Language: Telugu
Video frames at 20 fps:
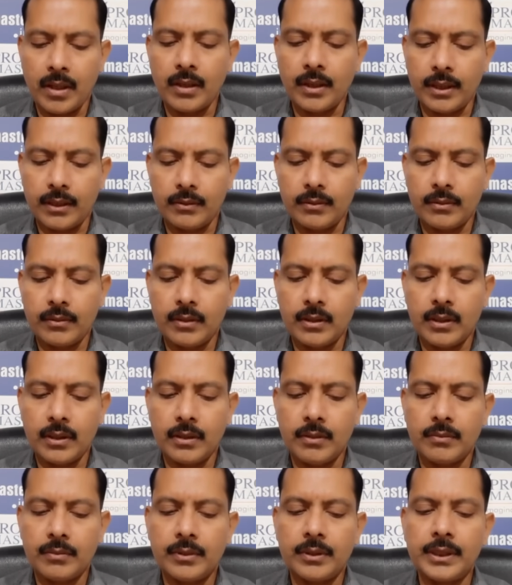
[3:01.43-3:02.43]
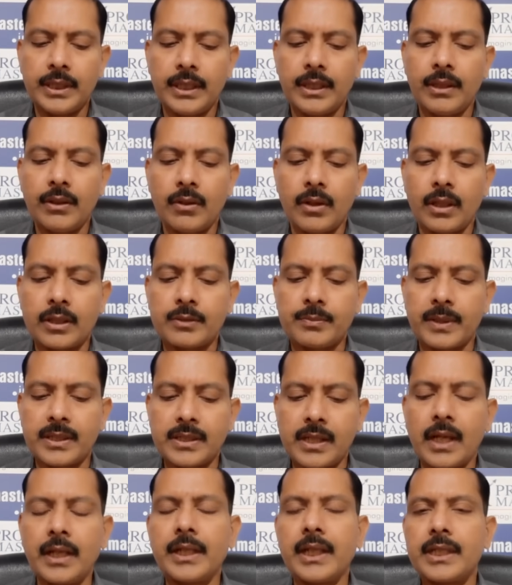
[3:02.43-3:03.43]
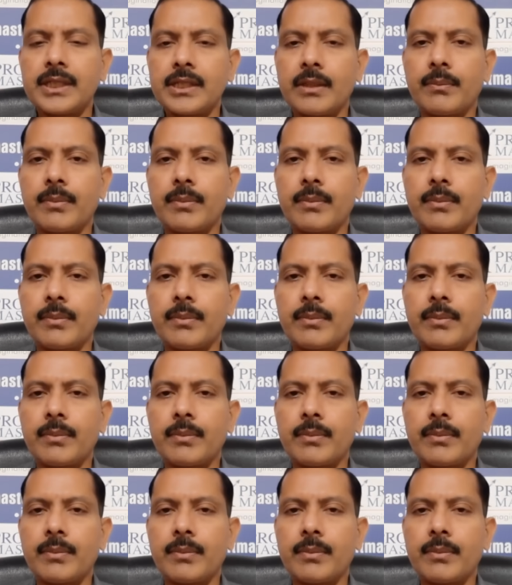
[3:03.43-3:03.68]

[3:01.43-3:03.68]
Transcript: అంటే దీని యొక్క స్పెషాలిటీ అని